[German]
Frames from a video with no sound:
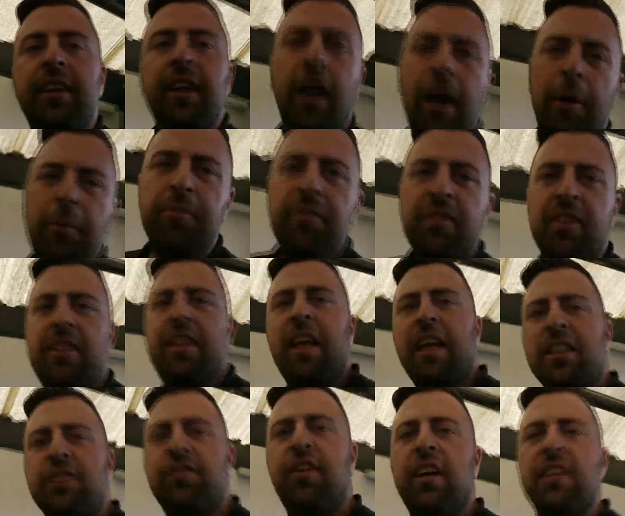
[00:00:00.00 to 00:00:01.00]
Ja,
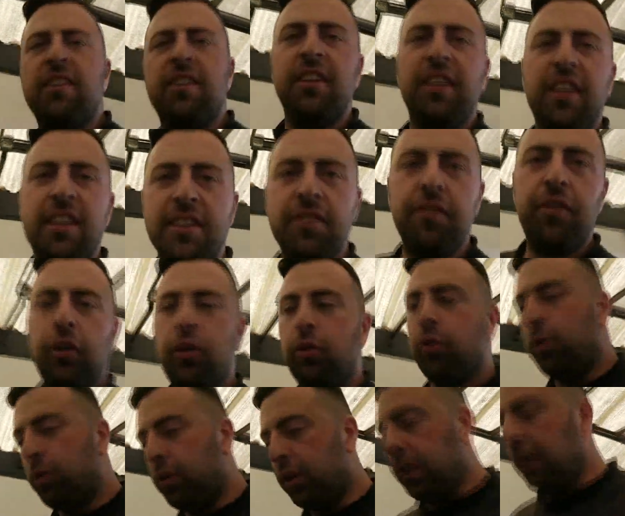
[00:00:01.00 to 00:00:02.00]
das war's in diesem
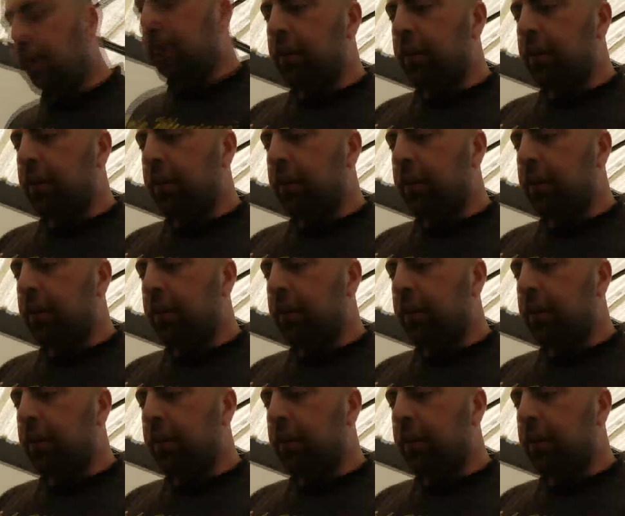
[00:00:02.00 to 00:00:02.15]
Video.